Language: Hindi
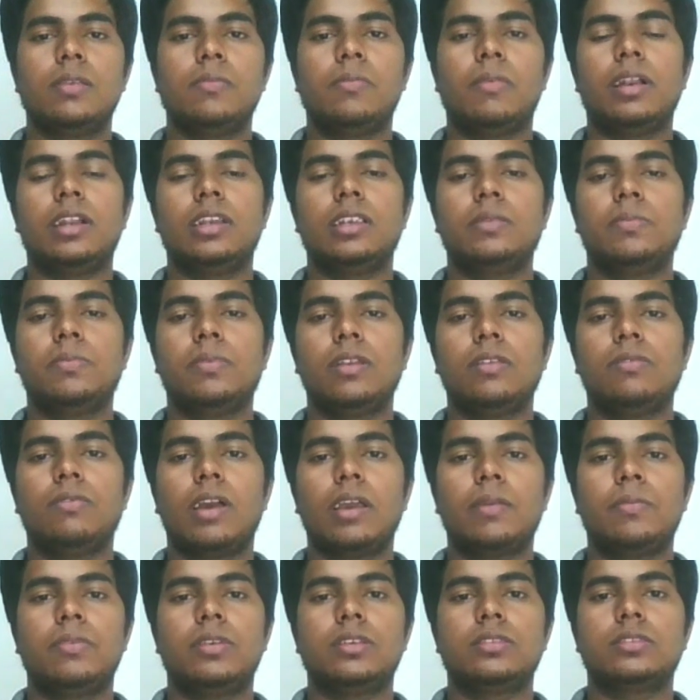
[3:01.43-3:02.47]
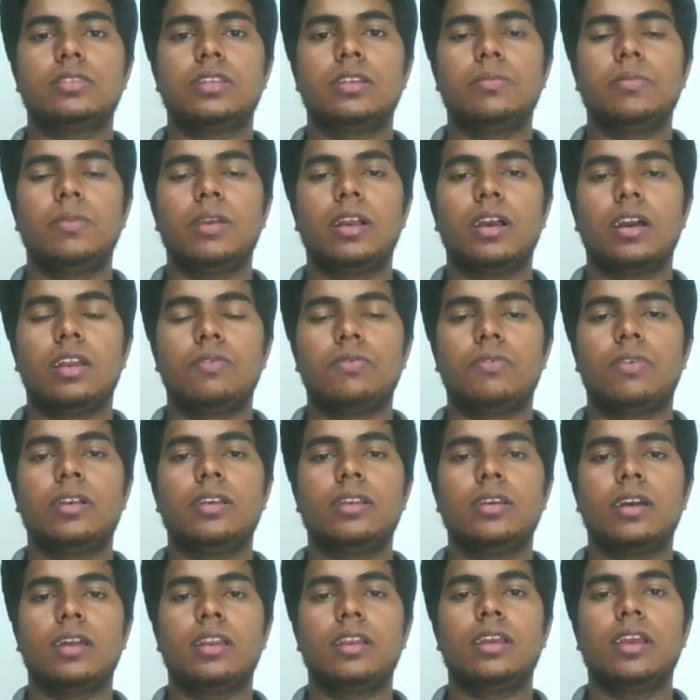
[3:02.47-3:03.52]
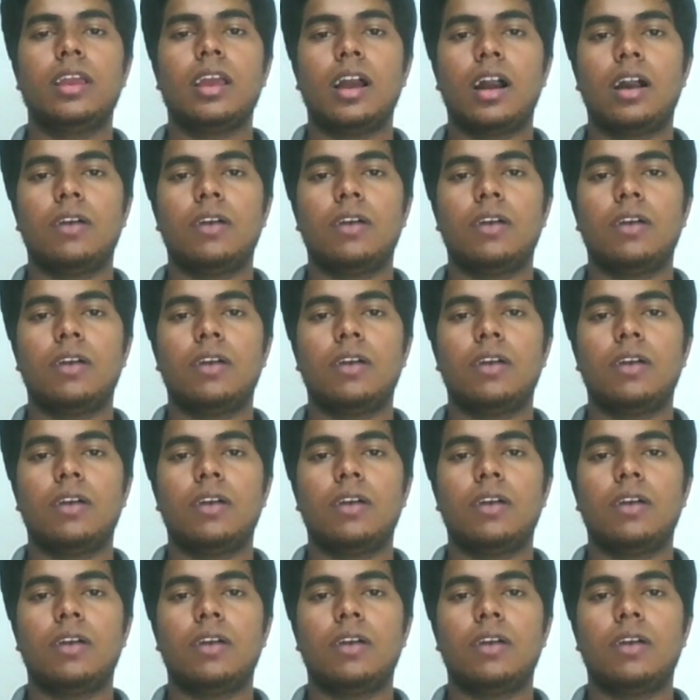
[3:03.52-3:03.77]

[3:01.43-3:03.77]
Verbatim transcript: मल्टीपल वाइब्रेशन में कन्वर्ट करके